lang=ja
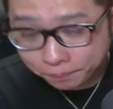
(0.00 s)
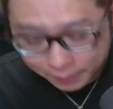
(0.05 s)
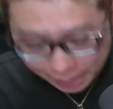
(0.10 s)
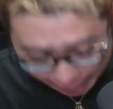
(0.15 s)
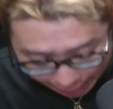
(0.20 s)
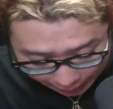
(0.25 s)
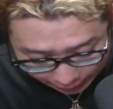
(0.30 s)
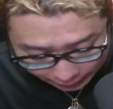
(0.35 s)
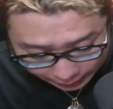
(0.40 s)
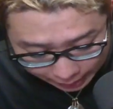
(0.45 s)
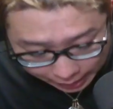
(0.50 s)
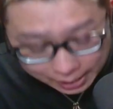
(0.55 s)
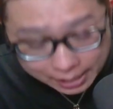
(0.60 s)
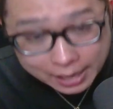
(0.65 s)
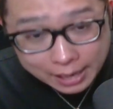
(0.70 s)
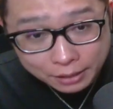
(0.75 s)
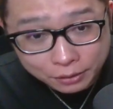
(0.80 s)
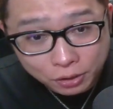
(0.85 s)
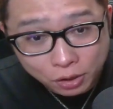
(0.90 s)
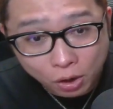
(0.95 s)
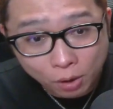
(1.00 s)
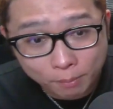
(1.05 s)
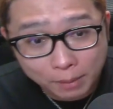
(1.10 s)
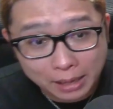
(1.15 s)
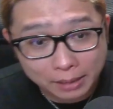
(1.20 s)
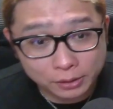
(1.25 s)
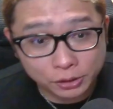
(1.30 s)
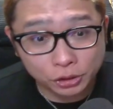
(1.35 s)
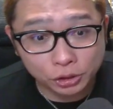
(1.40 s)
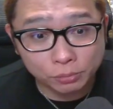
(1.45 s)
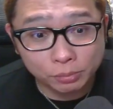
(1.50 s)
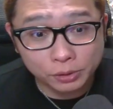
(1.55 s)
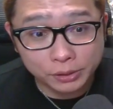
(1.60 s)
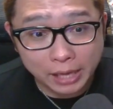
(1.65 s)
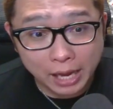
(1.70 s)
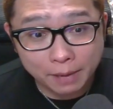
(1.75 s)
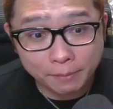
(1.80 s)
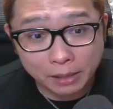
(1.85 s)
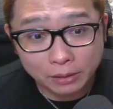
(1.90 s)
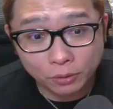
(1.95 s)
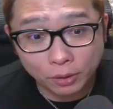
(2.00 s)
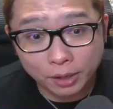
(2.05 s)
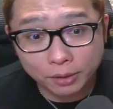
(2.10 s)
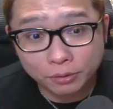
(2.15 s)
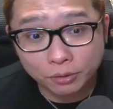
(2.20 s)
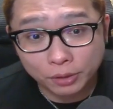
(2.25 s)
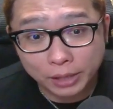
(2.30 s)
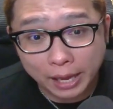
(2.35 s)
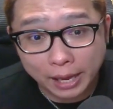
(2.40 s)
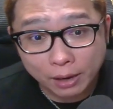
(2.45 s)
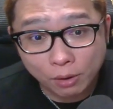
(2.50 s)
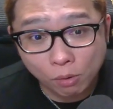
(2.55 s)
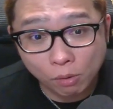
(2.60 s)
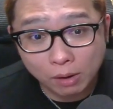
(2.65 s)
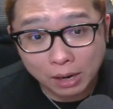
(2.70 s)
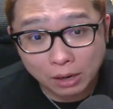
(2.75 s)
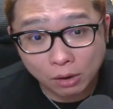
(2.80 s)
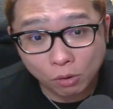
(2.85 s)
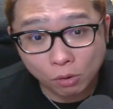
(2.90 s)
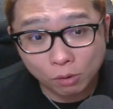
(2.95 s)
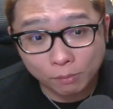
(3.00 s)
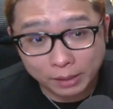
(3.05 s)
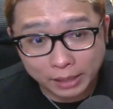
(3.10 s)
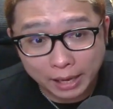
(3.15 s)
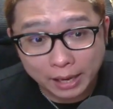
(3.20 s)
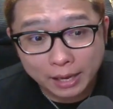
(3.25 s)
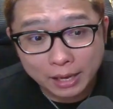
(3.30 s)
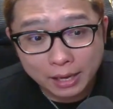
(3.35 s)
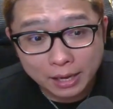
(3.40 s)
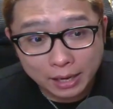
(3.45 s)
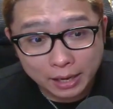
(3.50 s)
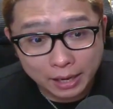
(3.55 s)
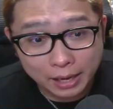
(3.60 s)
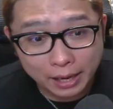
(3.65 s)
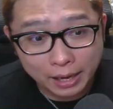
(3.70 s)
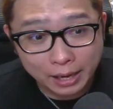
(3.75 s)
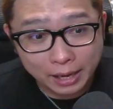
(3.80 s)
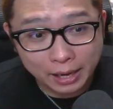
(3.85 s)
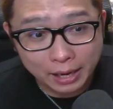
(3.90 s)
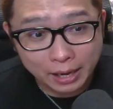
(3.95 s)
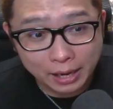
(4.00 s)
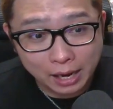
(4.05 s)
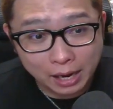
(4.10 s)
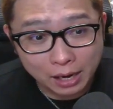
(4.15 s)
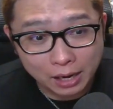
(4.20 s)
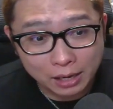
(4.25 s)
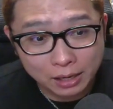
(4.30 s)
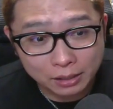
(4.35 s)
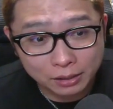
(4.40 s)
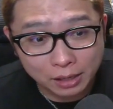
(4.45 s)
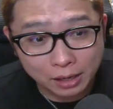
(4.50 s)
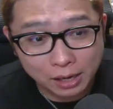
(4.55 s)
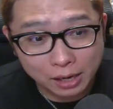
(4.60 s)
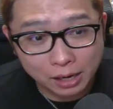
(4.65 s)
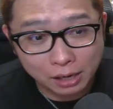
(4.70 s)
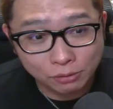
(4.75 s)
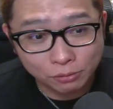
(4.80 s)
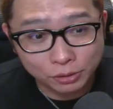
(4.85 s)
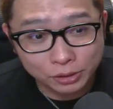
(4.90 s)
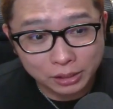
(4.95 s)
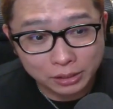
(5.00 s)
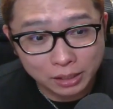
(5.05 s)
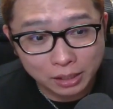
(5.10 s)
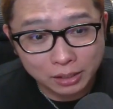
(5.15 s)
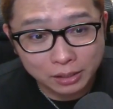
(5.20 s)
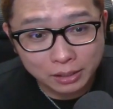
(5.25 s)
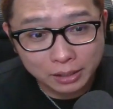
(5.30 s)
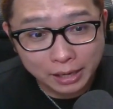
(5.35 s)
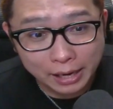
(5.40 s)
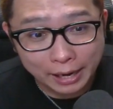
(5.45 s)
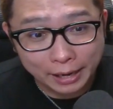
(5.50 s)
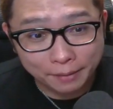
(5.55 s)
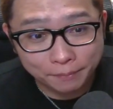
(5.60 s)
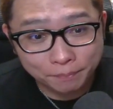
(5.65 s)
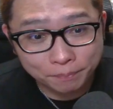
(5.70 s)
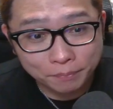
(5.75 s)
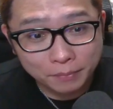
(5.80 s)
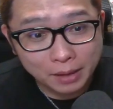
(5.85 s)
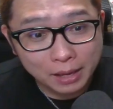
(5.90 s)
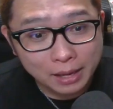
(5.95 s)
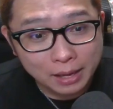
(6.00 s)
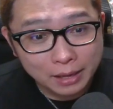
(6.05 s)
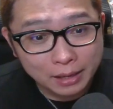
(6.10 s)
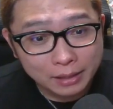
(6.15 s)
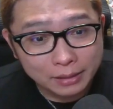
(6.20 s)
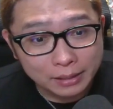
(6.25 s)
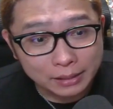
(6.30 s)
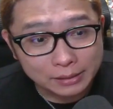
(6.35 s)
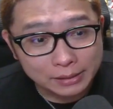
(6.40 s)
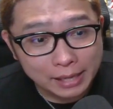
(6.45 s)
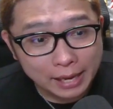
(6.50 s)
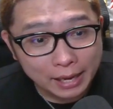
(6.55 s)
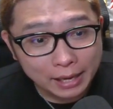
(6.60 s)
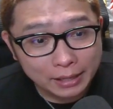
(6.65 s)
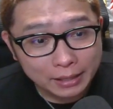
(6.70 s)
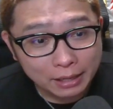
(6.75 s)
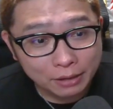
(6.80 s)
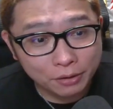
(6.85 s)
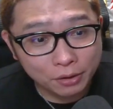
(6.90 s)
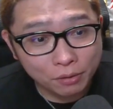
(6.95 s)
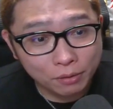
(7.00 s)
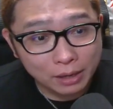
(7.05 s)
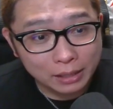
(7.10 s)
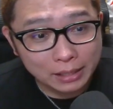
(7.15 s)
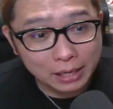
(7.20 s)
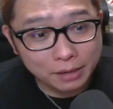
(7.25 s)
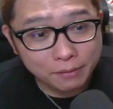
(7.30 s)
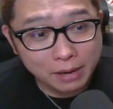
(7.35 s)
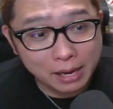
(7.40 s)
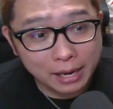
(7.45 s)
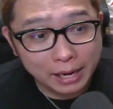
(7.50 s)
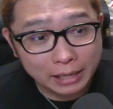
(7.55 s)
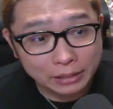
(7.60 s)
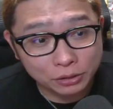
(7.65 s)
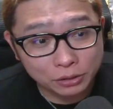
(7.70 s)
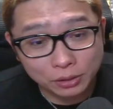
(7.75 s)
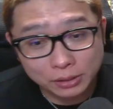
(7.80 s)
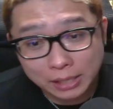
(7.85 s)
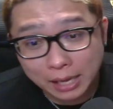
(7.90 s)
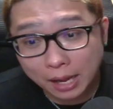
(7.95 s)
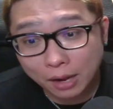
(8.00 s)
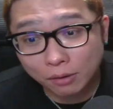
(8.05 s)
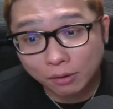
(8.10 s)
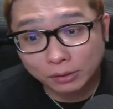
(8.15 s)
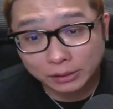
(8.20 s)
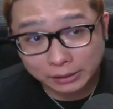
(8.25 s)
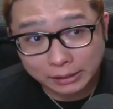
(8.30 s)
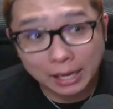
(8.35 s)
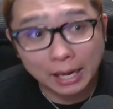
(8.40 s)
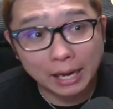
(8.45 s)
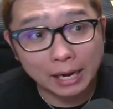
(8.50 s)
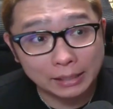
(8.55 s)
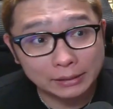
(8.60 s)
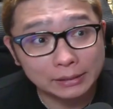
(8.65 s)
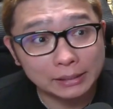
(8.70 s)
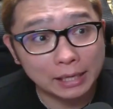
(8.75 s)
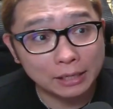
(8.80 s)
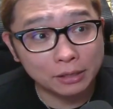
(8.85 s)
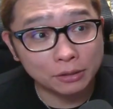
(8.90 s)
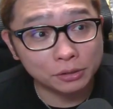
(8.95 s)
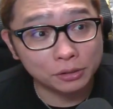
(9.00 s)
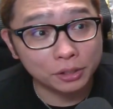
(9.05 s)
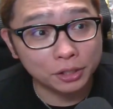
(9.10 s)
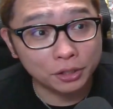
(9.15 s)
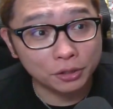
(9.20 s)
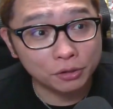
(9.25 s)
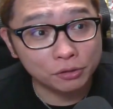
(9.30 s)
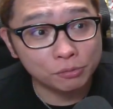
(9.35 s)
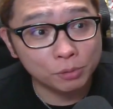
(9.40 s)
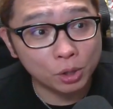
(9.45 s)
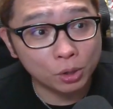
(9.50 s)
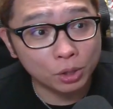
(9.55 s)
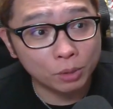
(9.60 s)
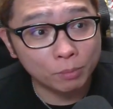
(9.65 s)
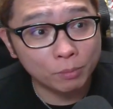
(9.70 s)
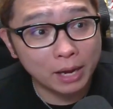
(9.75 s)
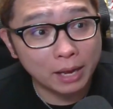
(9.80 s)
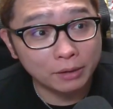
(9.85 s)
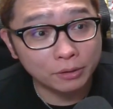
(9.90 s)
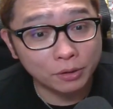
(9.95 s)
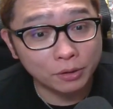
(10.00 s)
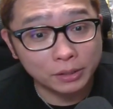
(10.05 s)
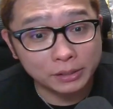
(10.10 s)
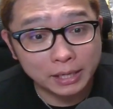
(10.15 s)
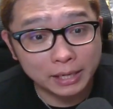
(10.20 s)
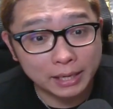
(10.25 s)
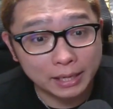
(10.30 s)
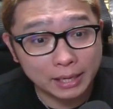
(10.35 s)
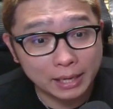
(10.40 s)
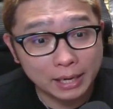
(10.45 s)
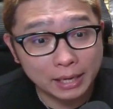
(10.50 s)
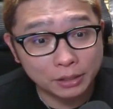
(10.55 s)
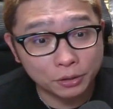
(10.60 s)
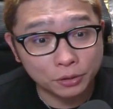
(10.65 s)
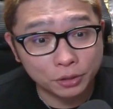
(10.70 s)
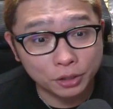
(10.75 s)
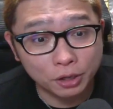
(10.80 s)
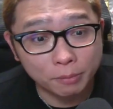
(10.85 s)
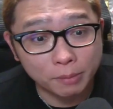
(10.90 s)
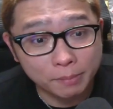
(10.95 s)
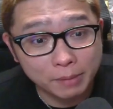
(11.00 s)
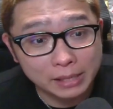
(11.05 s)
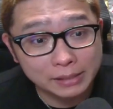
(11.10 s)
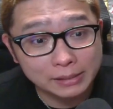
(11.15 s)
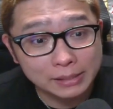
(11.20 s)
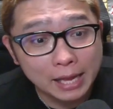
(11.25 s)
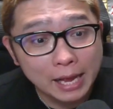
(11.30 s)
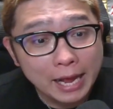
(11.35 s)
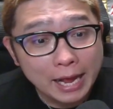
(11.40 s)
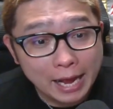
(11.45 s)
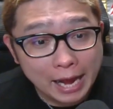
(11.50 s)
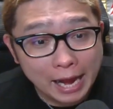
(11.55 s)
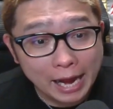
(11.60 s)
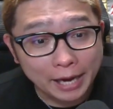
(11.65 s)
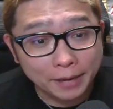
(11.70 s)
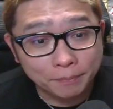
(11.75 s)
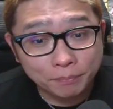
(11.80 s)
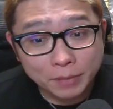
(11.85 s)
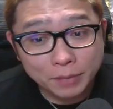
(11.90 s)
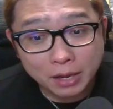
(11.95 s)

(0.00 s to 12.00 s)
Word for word: はい。って考えると、まあ、十分値幅取れるので、ここからここまで。えー、赤、赤が動いちゃった。はい。ですね。なので、このあたりは、えー、ちょっと参考にしながら、シナリオ作りに組み込んでもらえるといいんじゃないかなというふうに思います。はい。